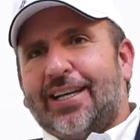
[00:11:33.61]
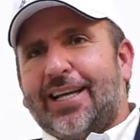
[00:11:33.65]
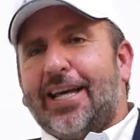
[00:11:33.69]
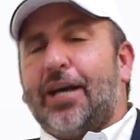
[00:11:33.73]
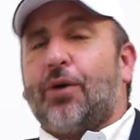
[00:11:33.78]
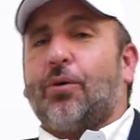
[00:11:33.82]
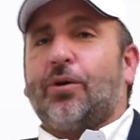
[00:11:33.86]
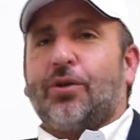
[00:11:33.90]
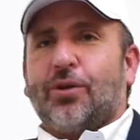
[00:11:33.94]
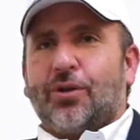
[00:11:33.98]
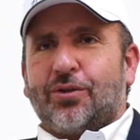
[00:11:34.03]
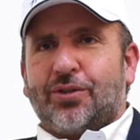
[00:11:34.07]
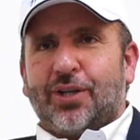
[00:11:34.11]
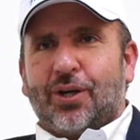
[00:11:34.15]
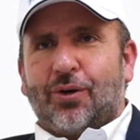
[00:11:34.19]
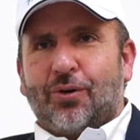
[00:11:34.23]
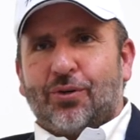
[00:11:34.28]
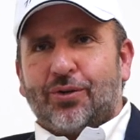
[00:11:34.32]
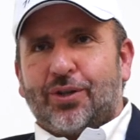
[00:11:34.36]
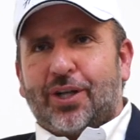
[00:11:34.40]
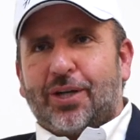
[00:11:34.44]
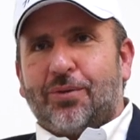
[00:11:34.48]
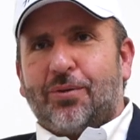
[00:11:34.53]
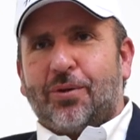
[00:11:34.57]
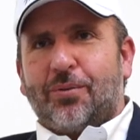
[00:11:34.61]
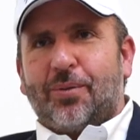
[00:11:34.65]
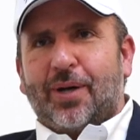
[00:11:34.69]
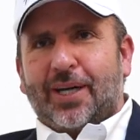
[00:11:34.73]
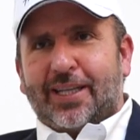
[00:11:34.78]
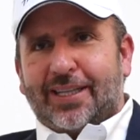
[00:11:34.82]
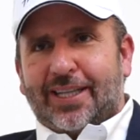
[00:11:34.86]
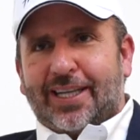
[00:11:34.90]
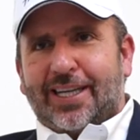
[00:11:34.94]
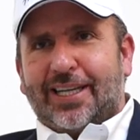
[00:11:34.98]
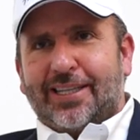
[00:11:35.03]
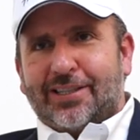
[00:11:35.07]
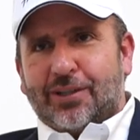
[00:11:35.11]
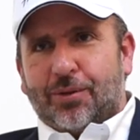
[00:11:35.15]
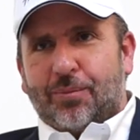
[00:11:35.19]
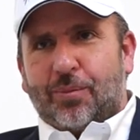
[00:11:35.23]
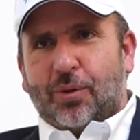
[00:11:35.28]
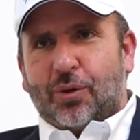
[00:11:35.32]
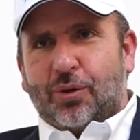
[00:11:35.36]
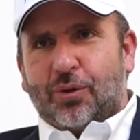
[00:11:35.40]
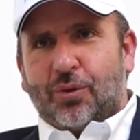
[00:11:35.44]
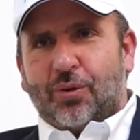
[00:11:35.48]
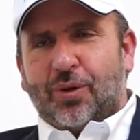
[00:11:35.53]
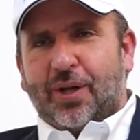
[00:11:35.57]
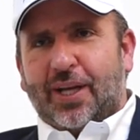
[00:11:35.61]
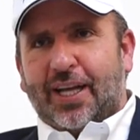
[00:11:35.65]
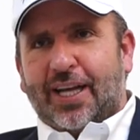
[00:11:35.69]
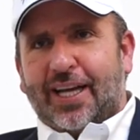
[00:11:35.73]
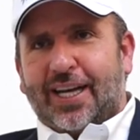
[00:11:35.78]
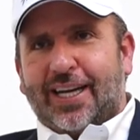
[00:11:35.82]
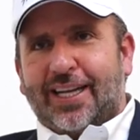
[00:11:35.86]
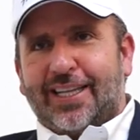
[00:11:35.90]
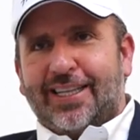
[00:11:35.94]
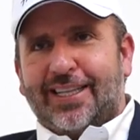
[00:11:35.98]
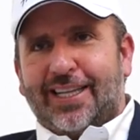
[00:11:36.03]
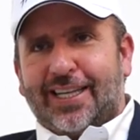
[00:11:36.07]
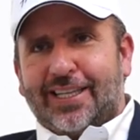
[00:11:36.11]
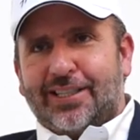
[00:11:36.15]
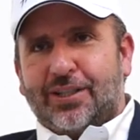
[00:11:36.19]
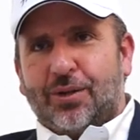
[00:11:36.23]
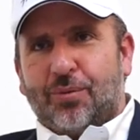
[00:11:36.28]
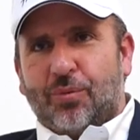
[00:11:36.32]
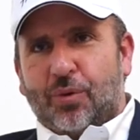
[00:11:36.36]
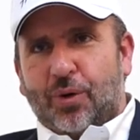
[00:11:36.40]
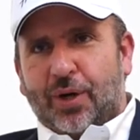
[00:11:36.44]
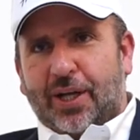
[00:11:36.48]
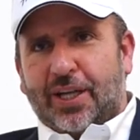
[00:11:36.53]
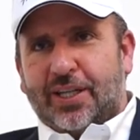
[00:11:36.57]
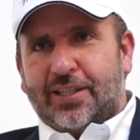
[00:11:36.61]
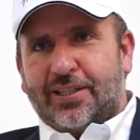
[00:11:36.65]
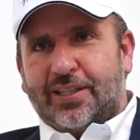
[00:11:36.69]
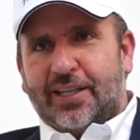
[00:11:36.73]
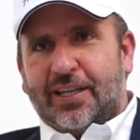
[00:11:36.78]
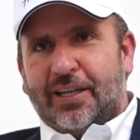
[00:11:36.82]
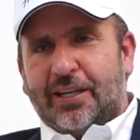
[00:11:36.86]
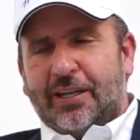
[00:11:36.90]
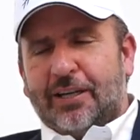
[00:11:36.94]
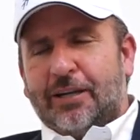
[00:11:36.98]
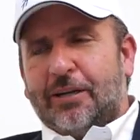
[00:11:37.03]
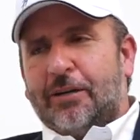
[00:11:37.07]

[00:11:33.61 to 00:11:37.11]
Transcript: Y cuando los encontremos van a tener esa oportunidad de rendirse o morirse.